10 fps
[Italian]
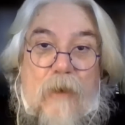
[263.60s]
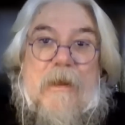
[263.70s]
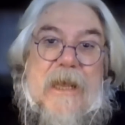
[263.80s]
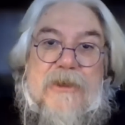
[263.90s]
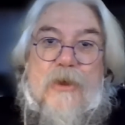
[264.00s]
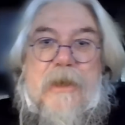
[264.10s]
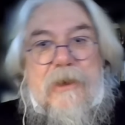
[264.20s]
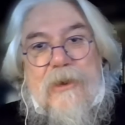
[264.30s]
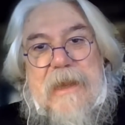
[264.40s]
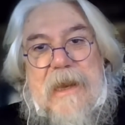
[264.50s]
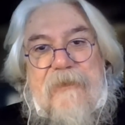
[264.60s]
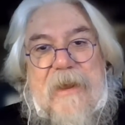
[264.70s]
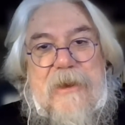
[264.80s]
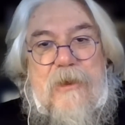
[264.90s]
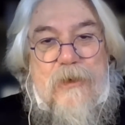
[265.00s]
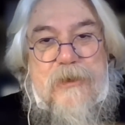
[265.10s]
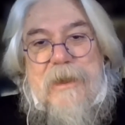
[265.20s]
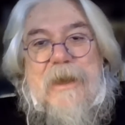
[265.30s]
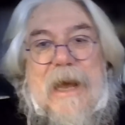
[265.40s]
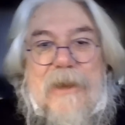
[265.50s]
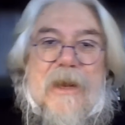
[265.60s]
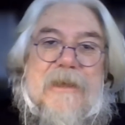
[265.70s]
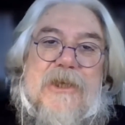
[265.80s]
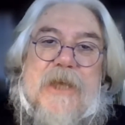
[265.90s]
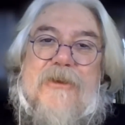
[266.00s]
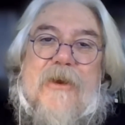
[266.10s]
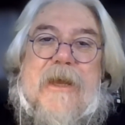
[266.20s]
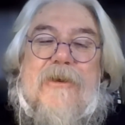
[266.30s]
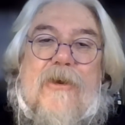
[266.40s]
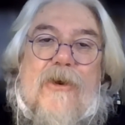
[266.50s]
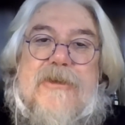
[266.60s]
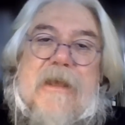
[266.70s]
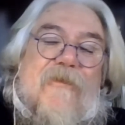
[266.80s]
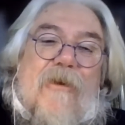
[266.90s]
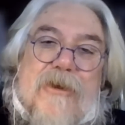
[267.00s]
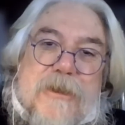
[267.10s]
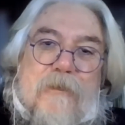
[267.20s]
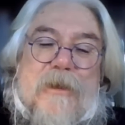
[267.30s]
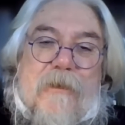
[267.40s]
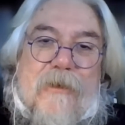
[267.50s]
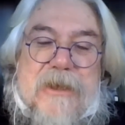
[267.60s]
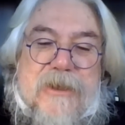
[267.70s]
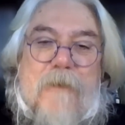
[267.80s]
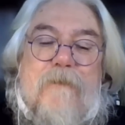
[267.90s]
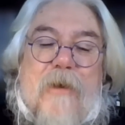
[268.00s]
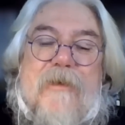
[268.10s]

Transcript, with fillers: come adesso dicono delle fake news, allora dicendo che erano cose che forse potevano essere un